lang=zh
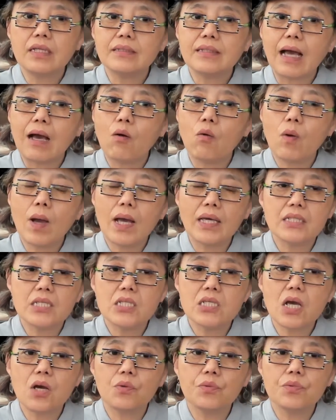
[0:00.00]
那党化的
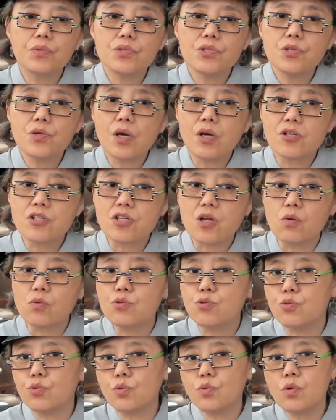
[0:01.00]
教育就要
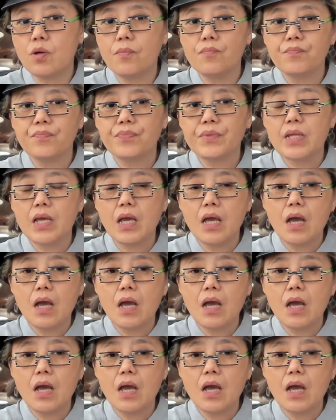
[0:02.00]
少许多。